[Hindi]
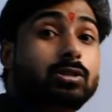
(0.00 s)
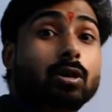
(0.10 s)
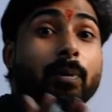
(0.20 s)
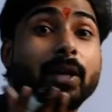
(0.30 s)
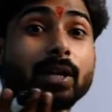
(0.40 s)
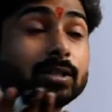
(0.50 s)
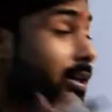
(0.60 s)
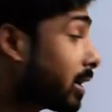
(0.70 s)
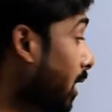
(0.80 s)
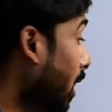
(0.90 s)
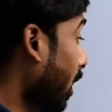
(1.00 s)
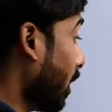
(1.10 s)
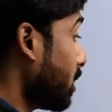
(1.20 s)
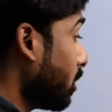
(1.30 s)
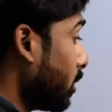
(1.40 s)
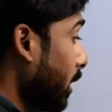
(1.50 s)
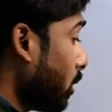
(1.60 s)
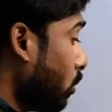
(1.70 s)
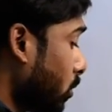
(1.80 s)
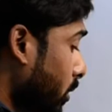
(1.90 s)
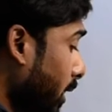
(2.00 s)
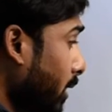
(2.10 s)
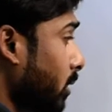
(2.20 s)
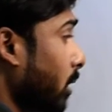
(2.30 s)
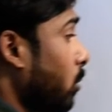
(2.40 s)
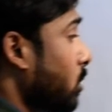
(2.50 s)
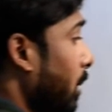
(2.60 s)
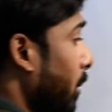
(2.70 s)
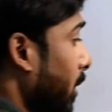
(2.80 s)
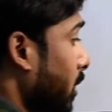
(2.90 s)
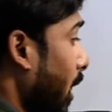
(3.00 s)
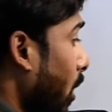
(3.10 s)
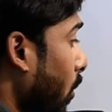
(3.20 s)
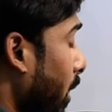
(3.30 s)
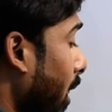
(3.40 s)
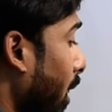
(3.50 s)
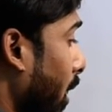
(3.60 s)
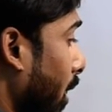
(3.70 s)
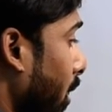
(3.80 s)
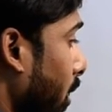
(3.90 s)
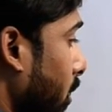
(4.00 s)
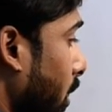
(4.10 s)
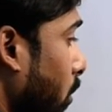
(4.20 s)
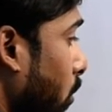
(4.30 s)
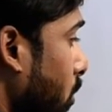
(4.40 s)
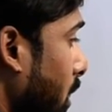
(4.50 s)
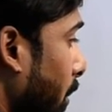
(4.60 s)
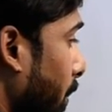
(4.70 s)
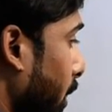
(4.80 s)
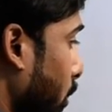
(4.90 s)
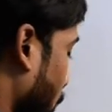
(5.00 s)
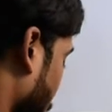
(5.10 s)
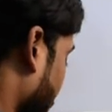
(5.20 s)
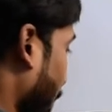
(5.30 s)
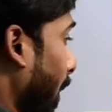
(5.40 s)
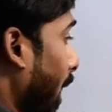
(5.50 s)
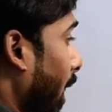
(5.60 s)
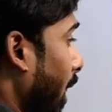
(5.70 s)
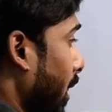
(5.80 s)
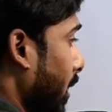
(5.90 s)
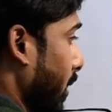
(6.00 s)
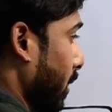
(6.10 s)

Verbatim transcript: सभी ने आंसर किया कि सर एक दो तीन त्रिभुज का विपरीत क्या हो गया त्रिभुज का विपरीत हो गया भाग